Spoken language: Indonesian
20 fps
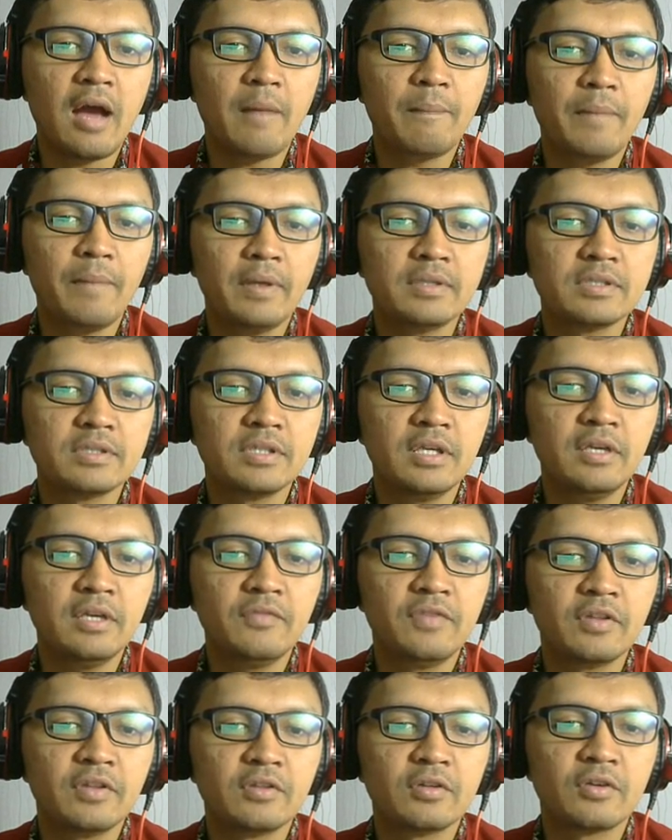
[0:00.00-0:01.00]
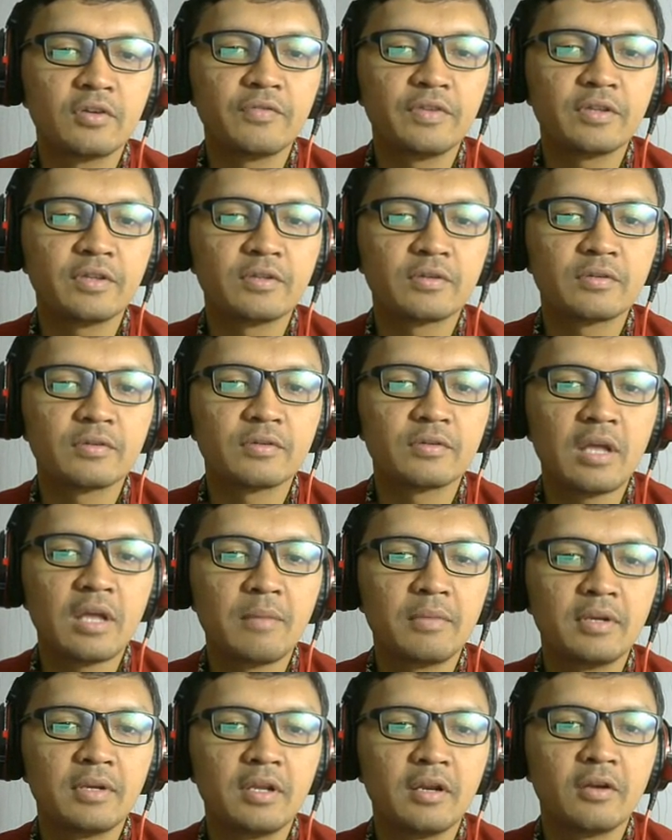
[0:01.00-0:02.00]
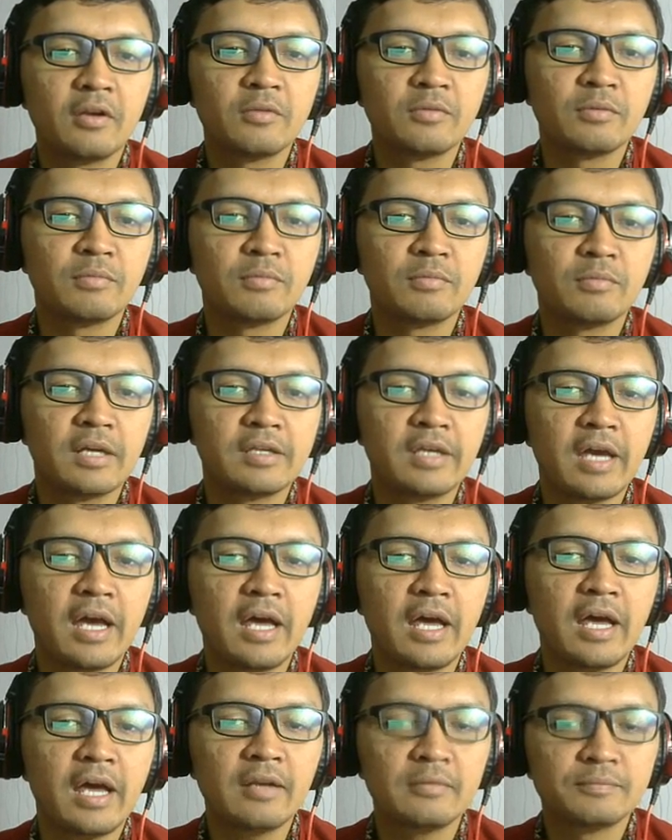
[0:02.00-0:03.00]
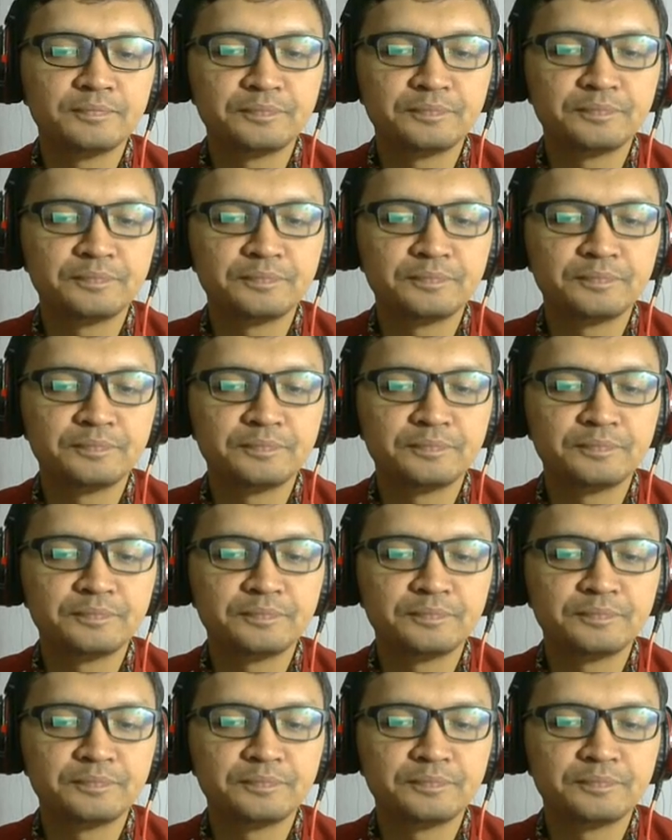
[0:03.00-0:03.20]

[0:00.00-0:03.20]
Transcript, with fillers: apa sih fitur-fitur utama dari rumah belajar.